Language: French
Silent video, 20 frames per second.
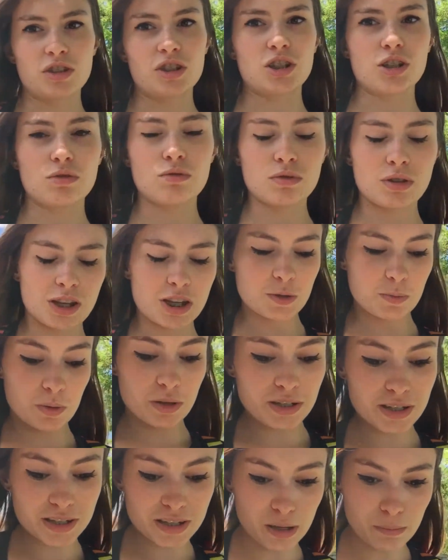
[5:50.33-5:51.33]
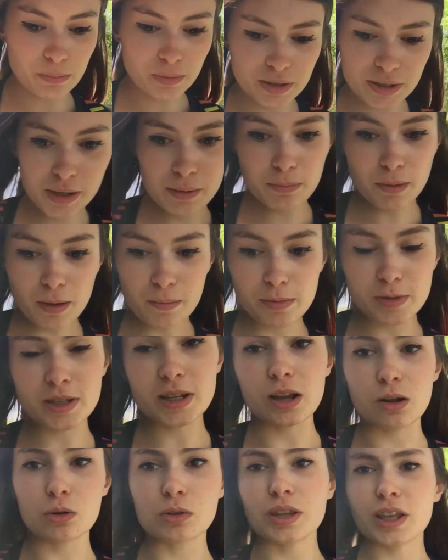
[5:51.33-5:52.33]
J'ai goûté, je pensais que ça piquait pas, parce
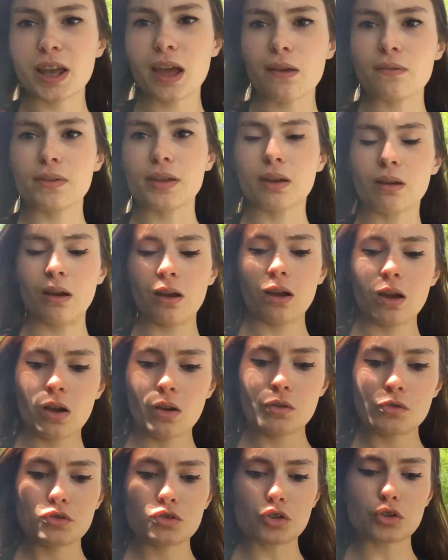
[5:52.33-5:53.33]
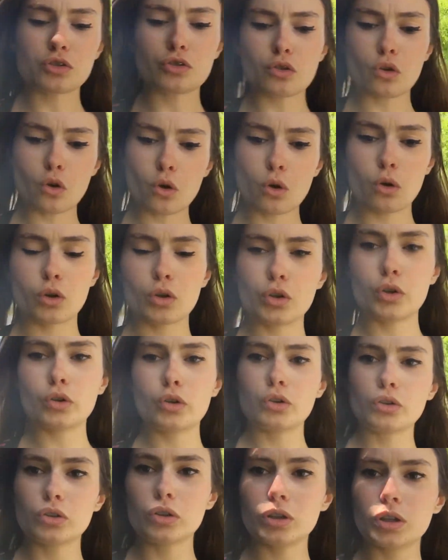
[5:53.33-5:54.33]
qu'à côté il y avait euh, sauce
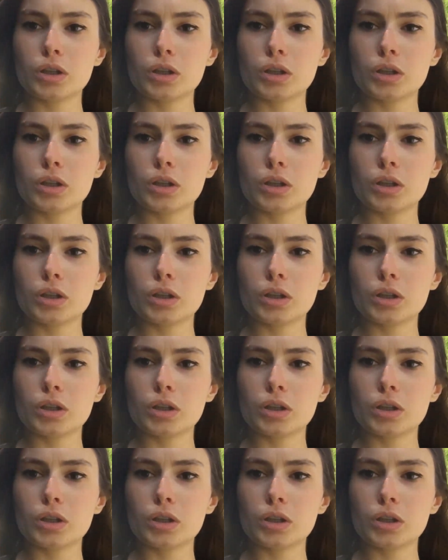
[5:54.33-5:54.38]
euh,